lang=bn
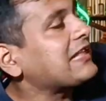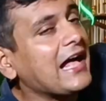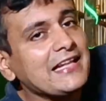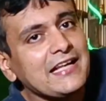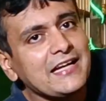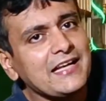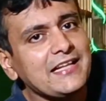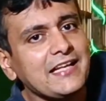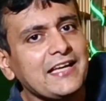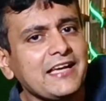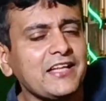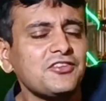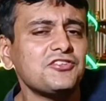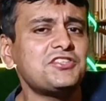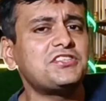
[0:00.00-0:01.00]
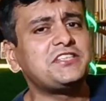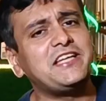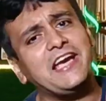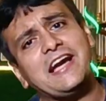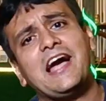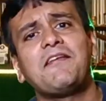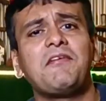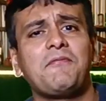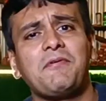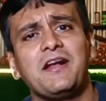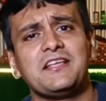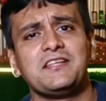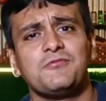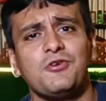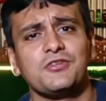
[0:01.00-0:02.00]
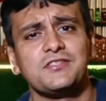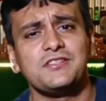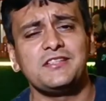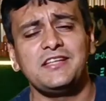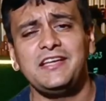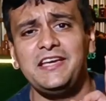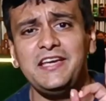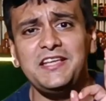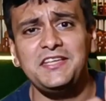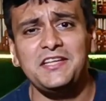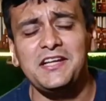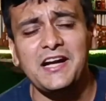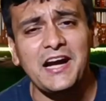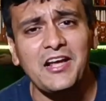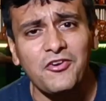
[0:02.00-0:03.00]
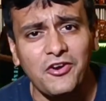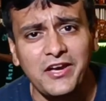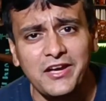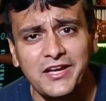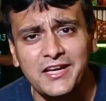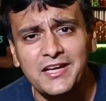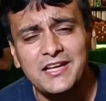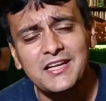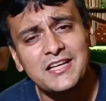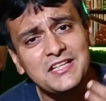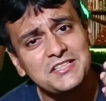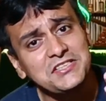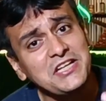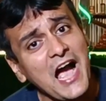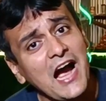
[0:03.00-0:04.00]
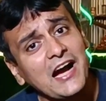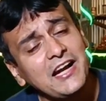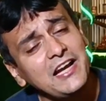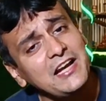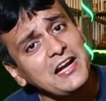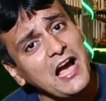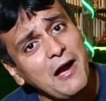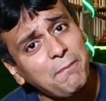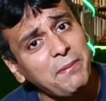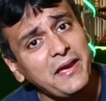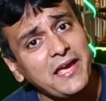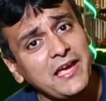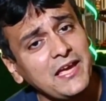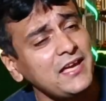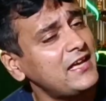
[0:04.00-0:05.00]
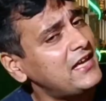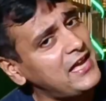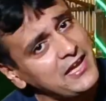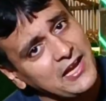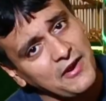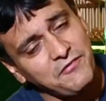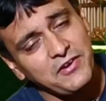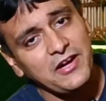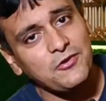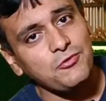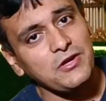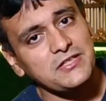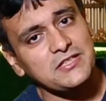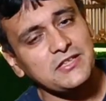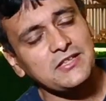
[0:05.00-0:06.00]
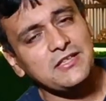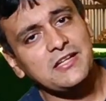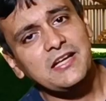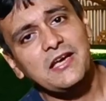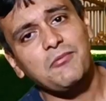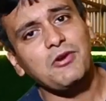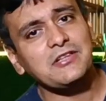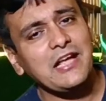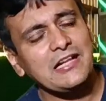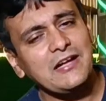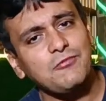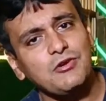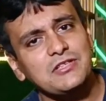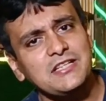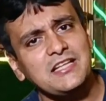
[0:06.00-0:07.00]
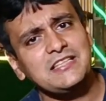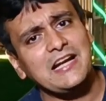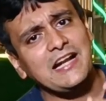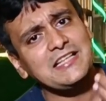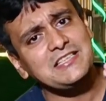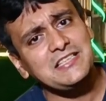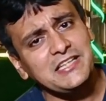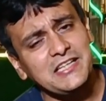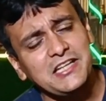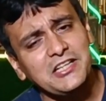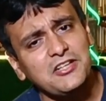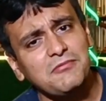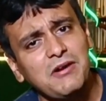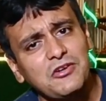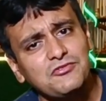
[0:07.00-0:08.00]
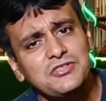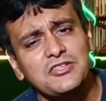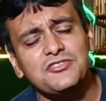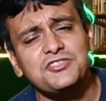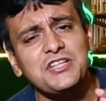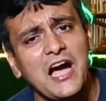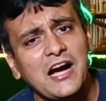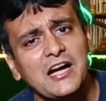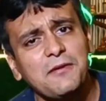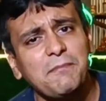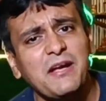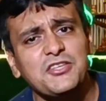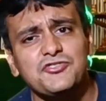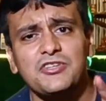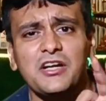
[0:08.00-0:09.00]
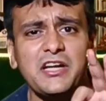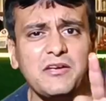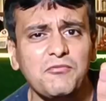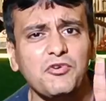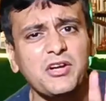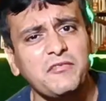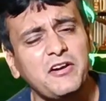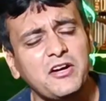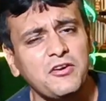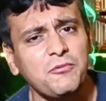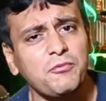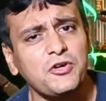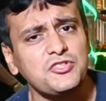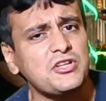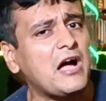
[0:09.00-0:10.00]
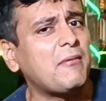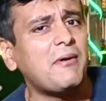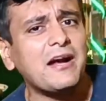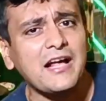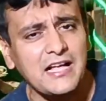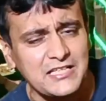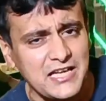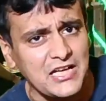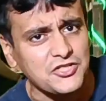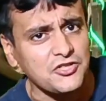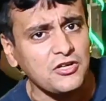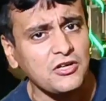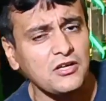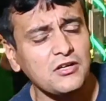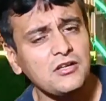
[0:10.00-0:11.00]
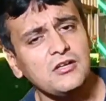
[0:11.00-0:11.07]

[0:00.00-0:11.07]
দাদাকে দেখে কিন্তু শেখার ব্যাপার আছে বস ইঞ্জিনিয়ার হয়ে চাকরি না পেয়ে এই ক্যাফেটা খুলেছেন এবং দাদা বলছে যারা শিক্ষিত মানুষ আছে চাকরি পাচ্ছ না ডিমোটিভেট হয়ে পড়েছে আমার কাছে আসো